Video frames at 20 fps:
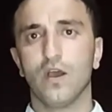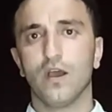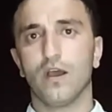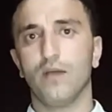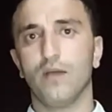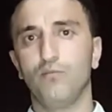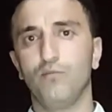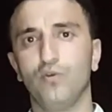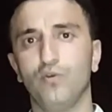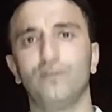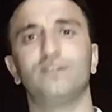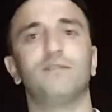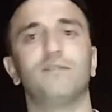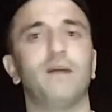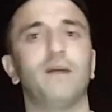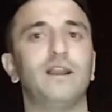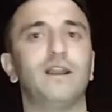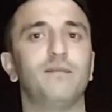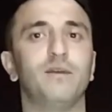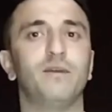E, büyük
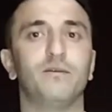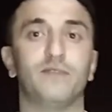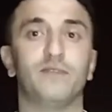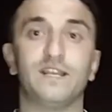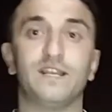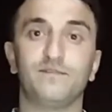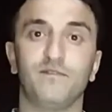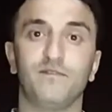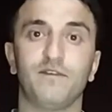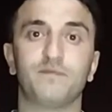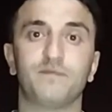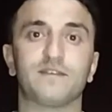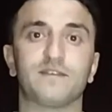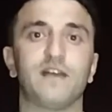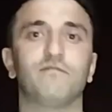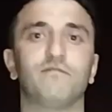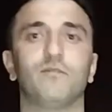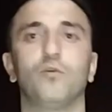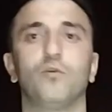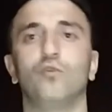ihtimalle benim resmi web
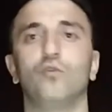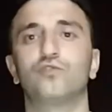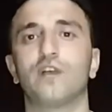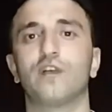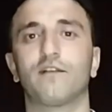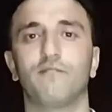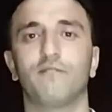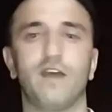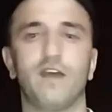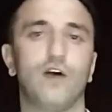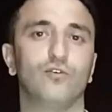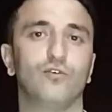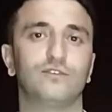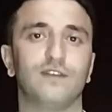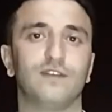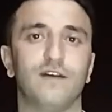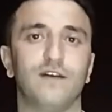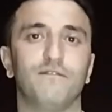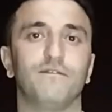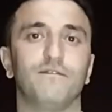sayfam olacak veyahut
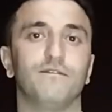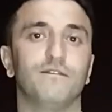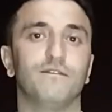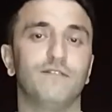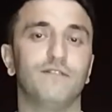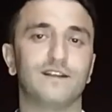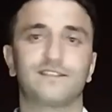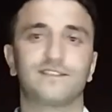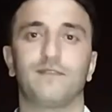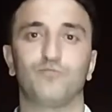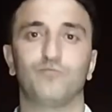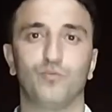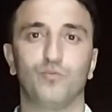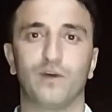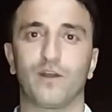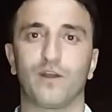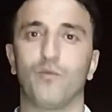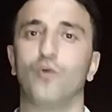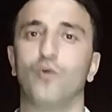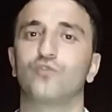da WhatsApp
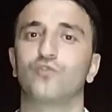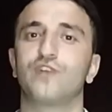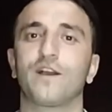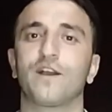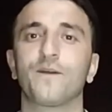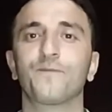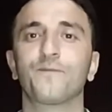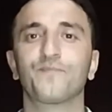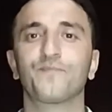numaram olacak.